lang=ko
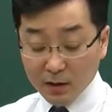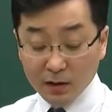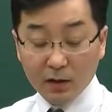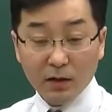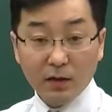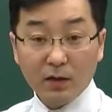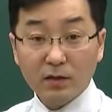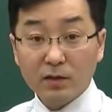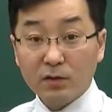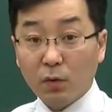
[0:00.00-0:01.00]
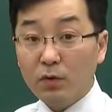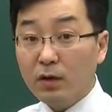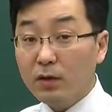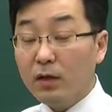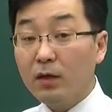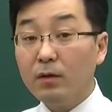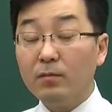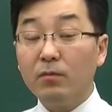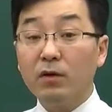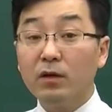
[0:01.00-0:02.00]
이 이제 돌턴이
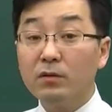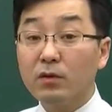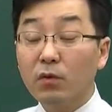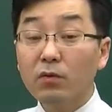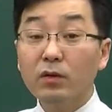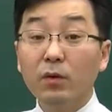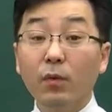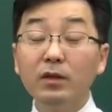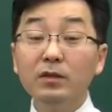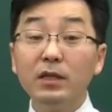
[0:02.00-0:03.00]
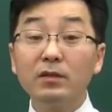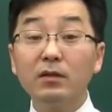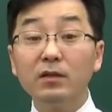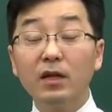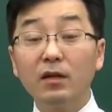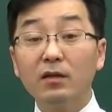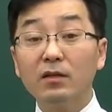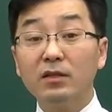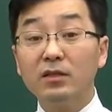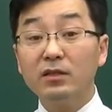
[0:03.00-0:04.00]
뭘 했어요? 돌턴이 원자설이라는
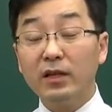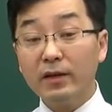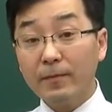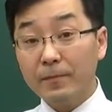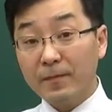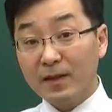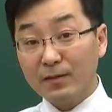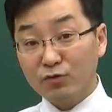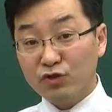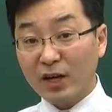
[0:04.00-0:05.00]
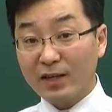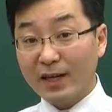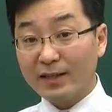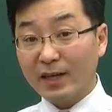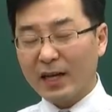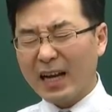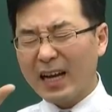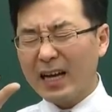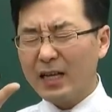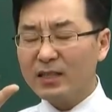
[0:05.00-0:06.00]
걸 이제 주장을 할 때
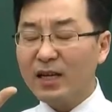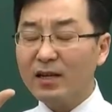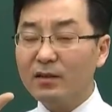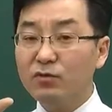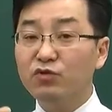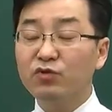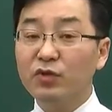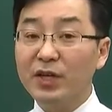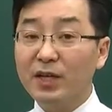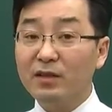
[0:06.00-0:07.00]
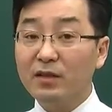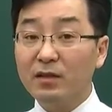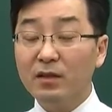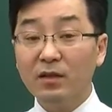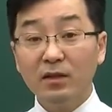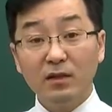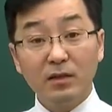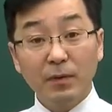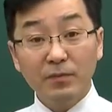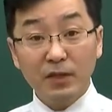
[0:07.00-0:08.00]
가장 중요했던
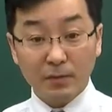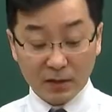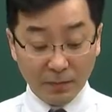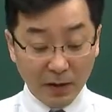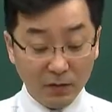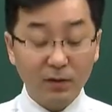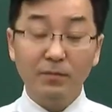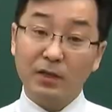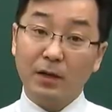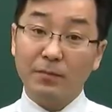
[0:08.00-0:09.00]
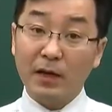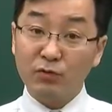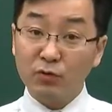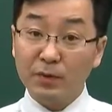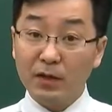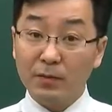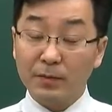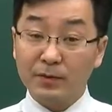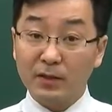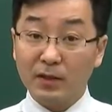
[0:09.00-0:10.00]
이제 법칙이 뭐냐? 바로 이겁니다. 배수 비례
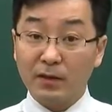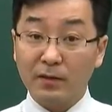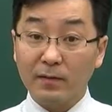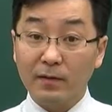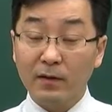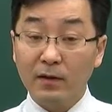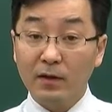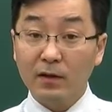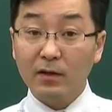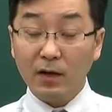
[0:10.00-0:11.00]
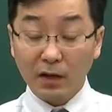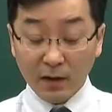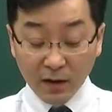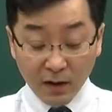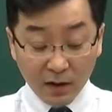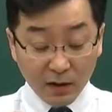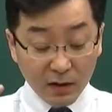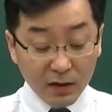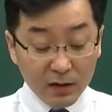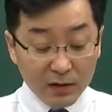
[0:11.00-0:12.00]
법칙이에요. 그러니까
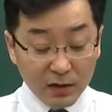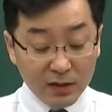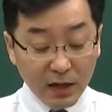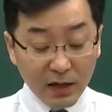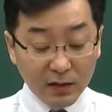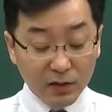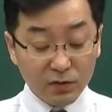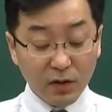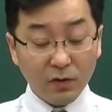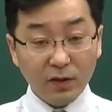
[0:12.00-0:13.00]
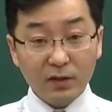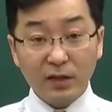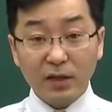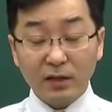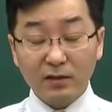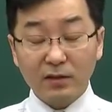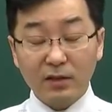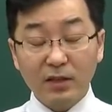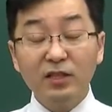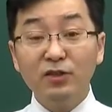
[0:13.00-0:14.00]
이산화 질소하고 일산화
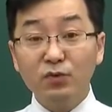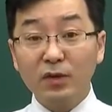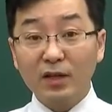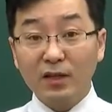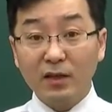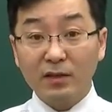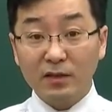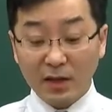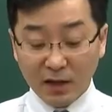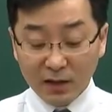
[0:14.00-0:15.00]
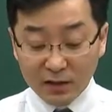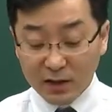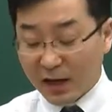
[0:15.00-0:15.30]
이질소라는 게 있는데 이때